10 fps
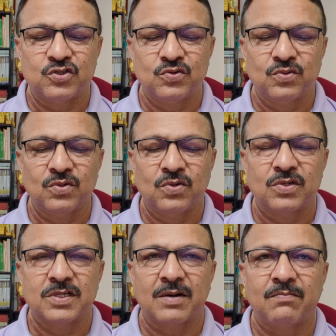जून
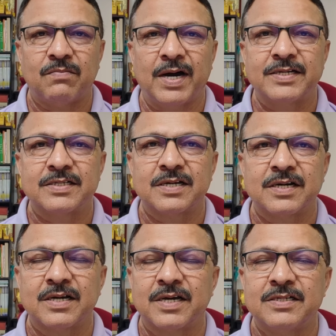2022 तक